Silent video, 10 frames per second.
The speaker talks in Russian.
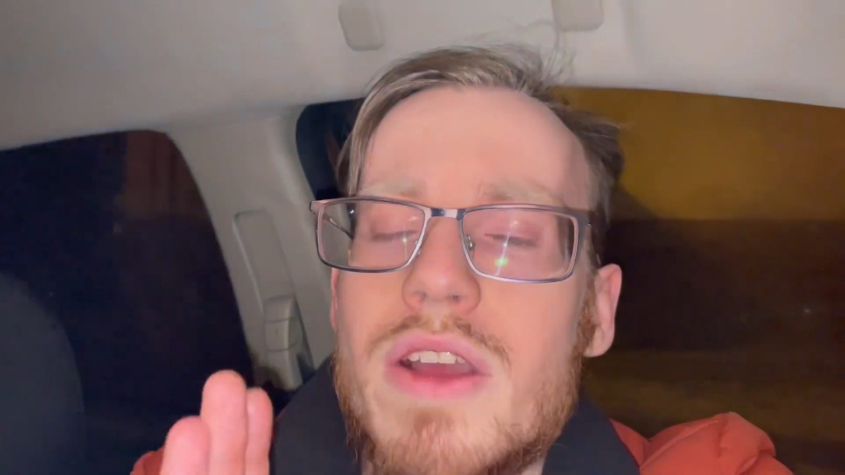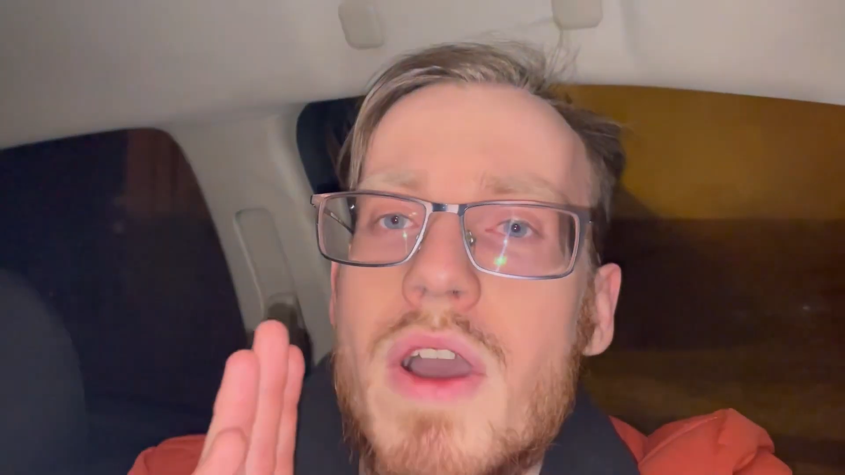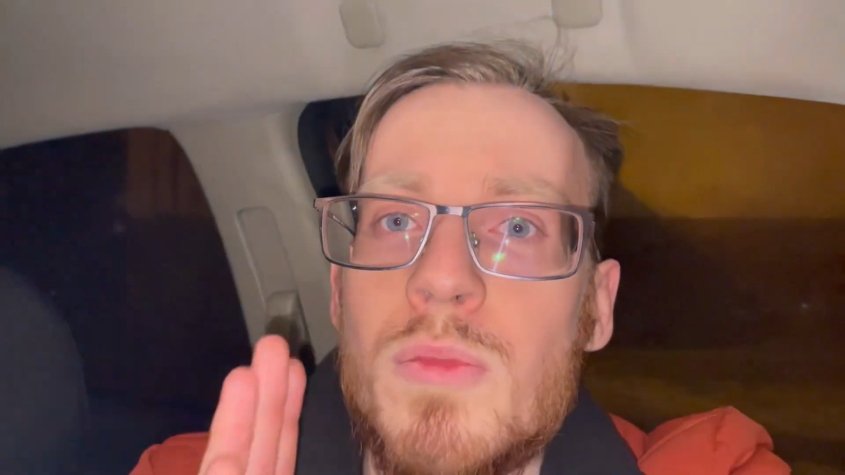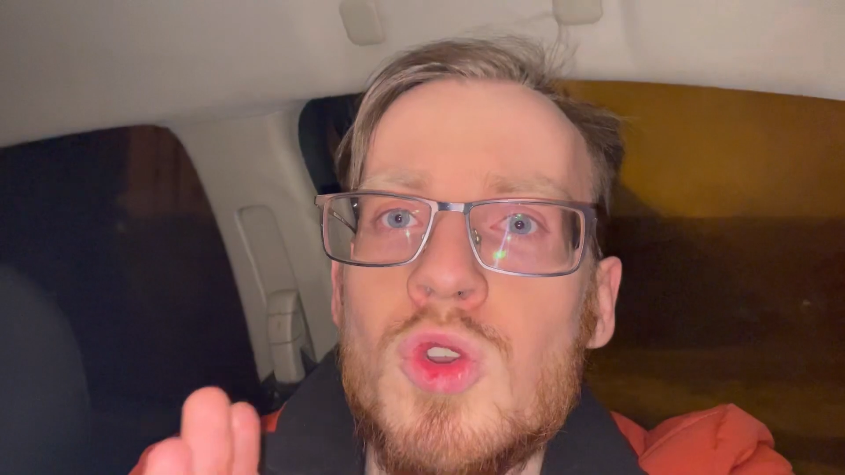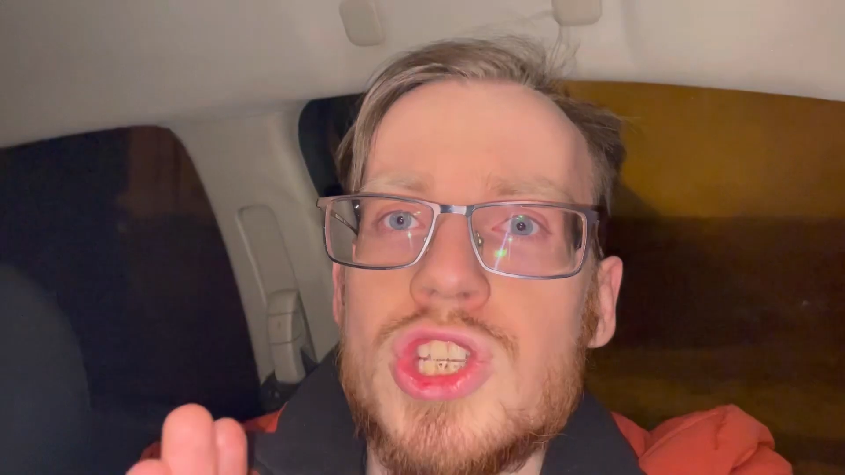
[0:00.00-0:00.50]

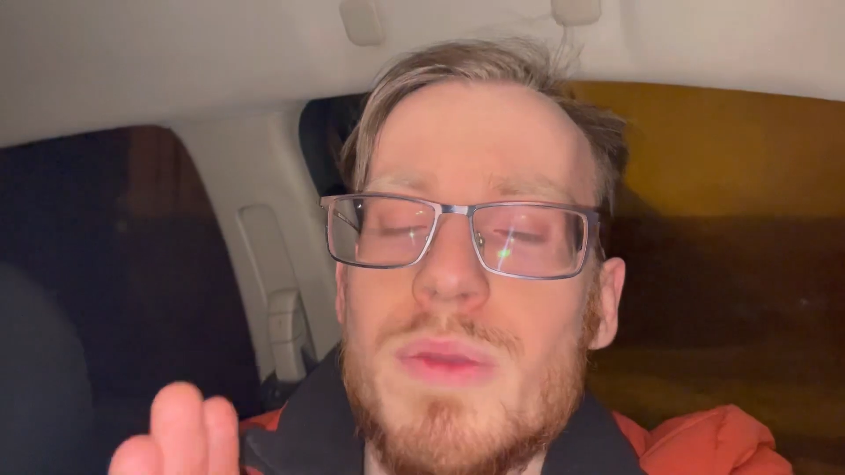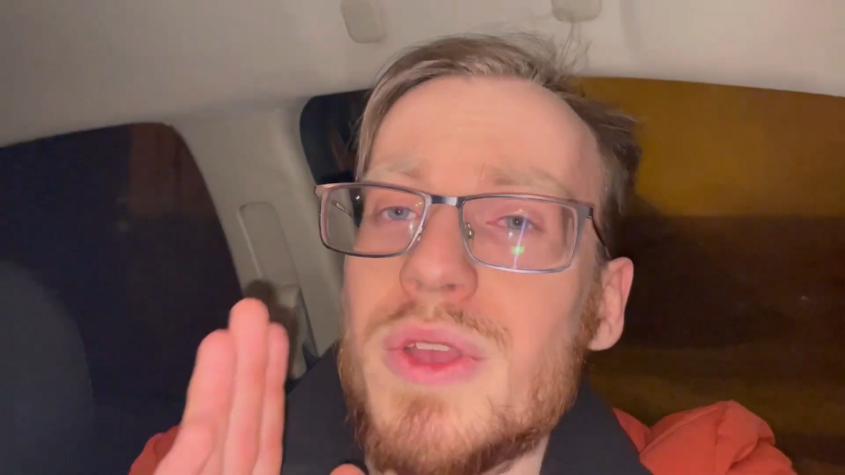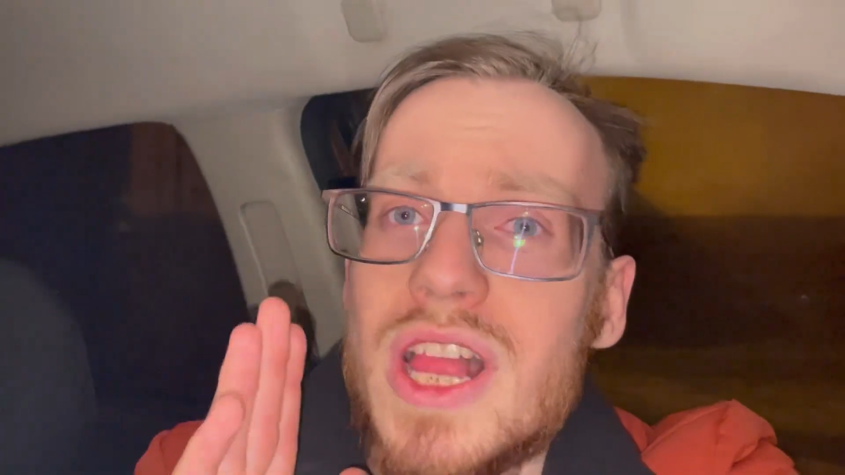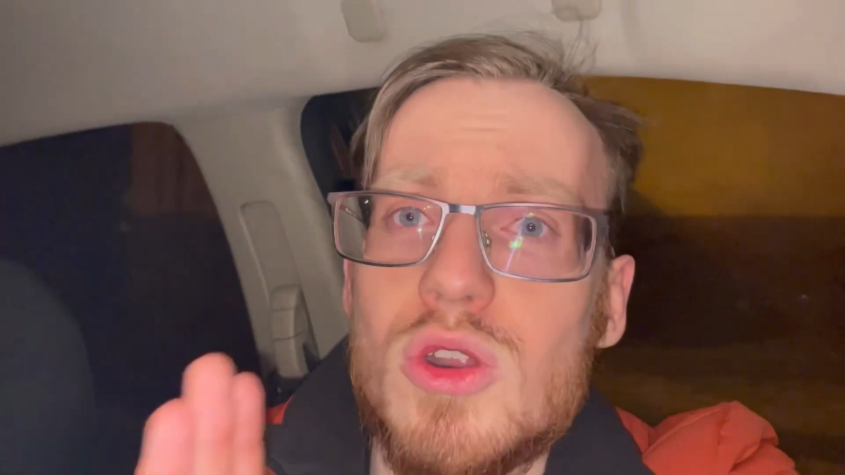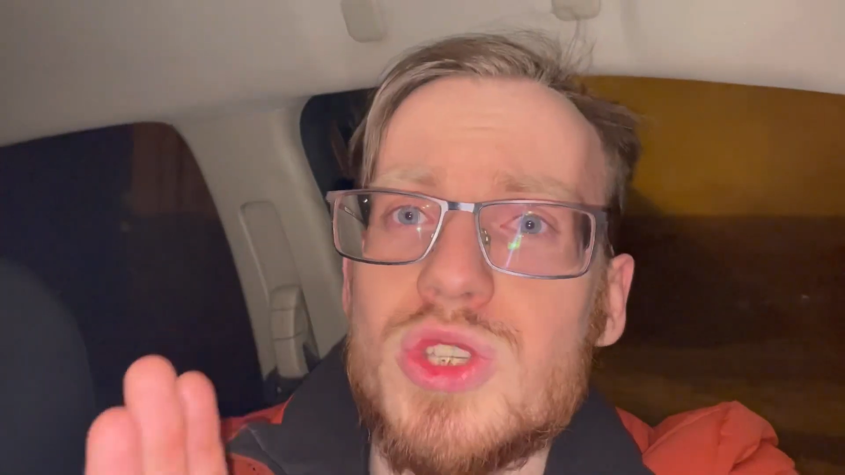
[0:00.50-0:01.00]
вам нужно
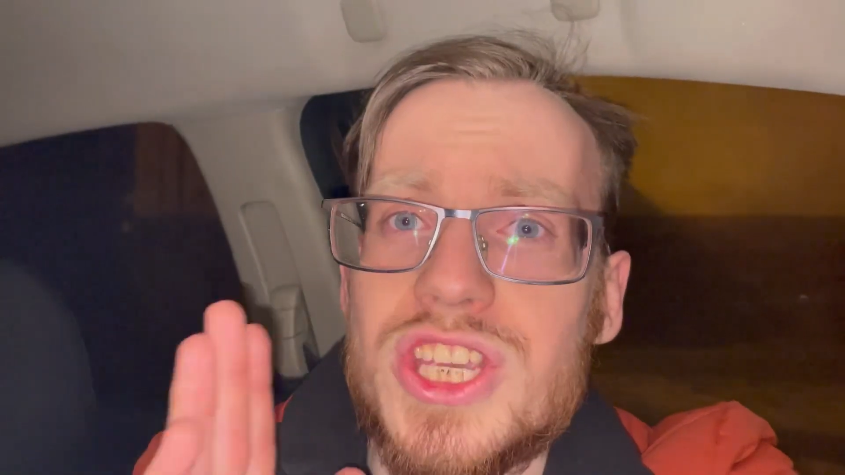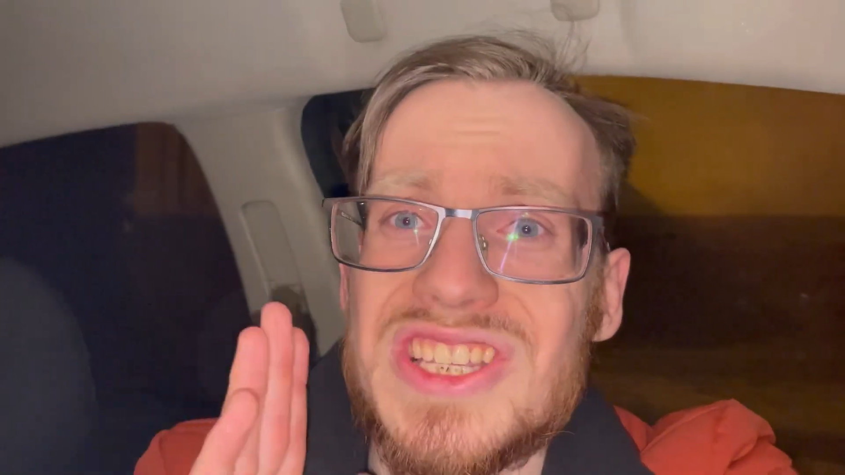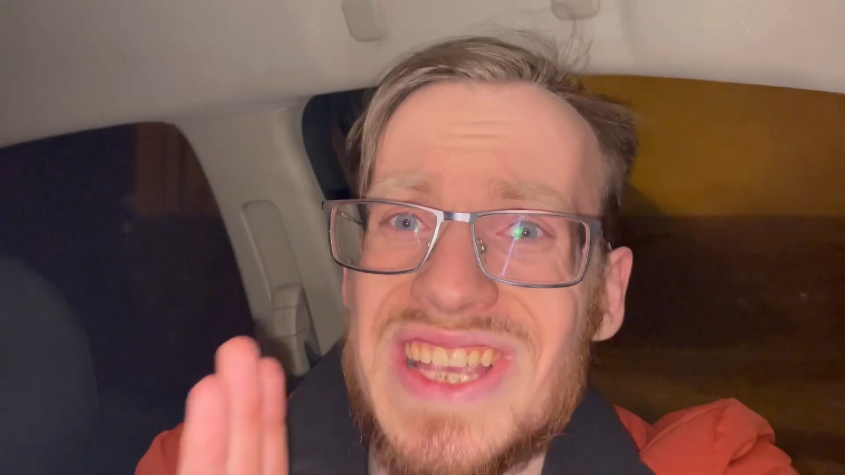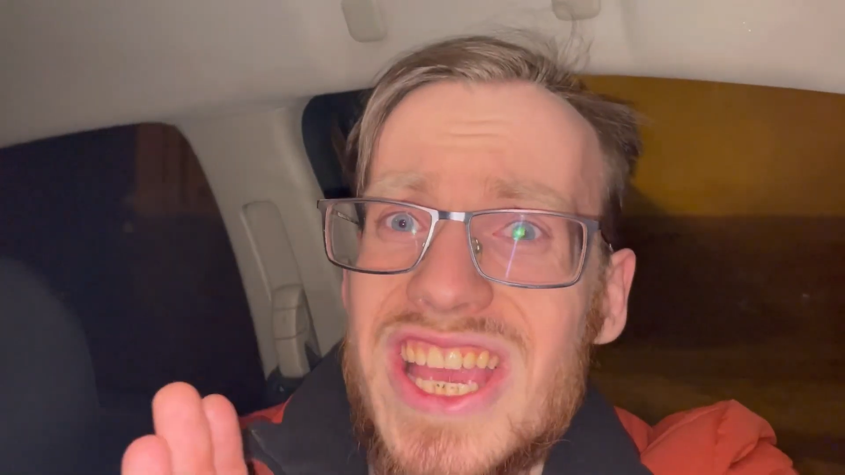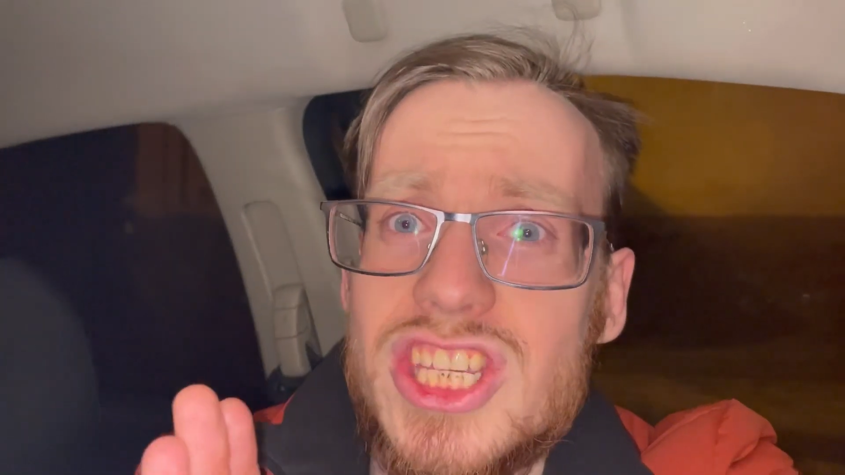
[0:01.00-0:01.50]

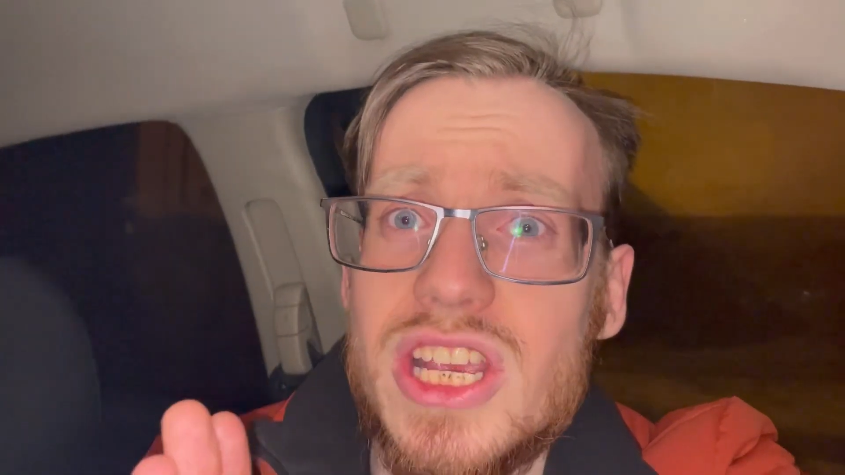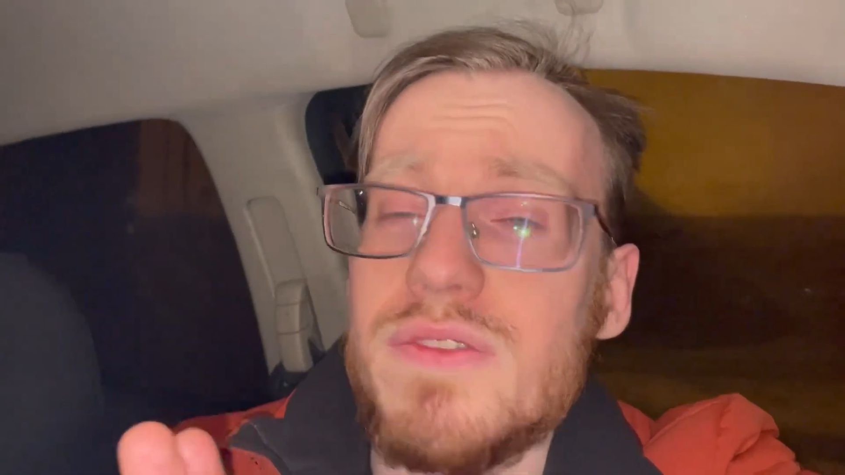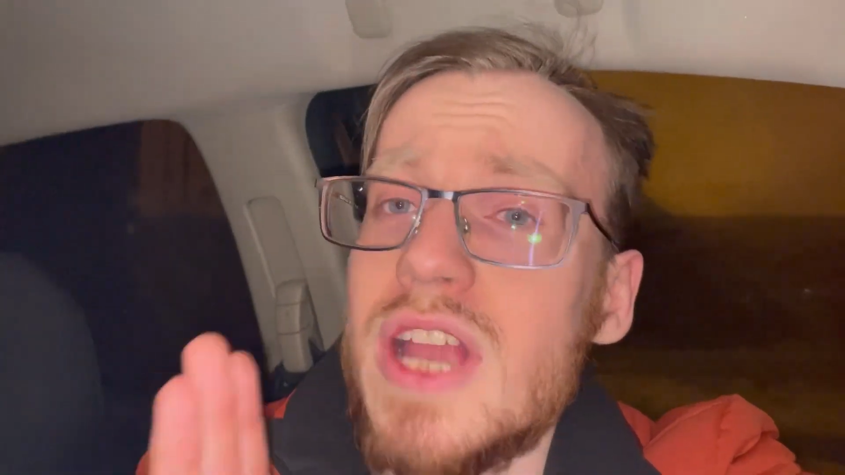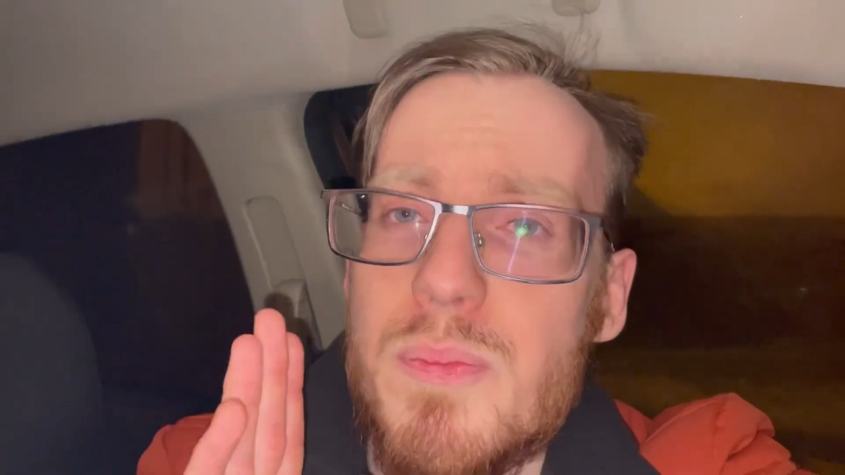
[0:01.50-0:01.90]
белорусских зайчиков